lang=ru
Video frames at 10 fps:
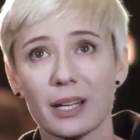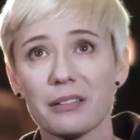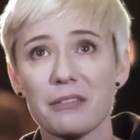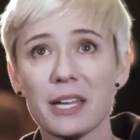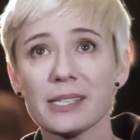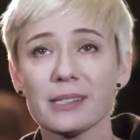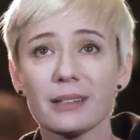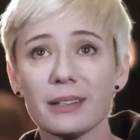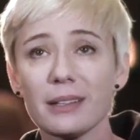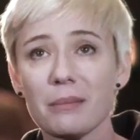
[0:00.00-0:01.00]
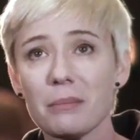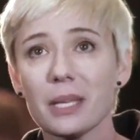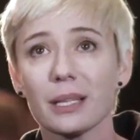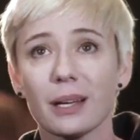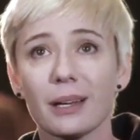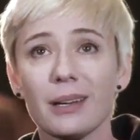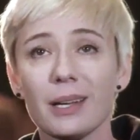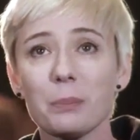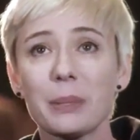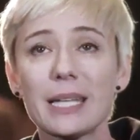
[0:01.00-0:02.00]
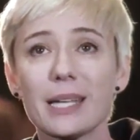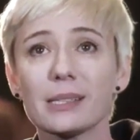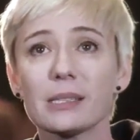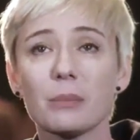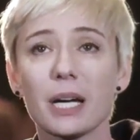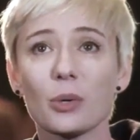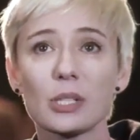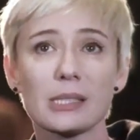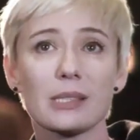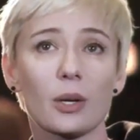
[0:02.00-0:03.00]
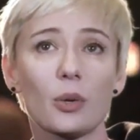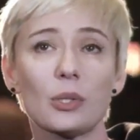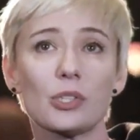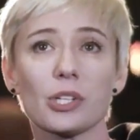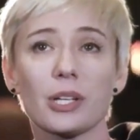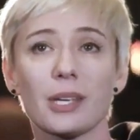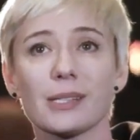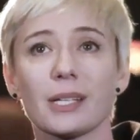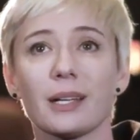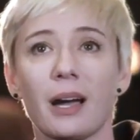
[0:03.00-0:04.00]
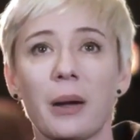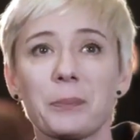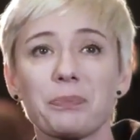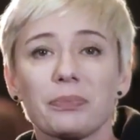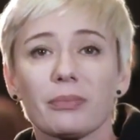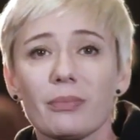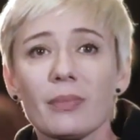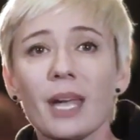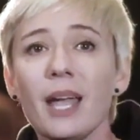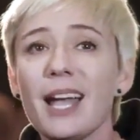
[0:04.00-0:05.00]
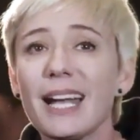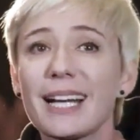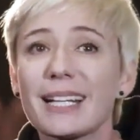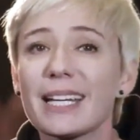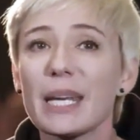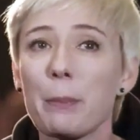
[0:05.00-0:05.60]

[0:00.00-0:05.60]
Как весело и мило принять мороз на кончик языка. Как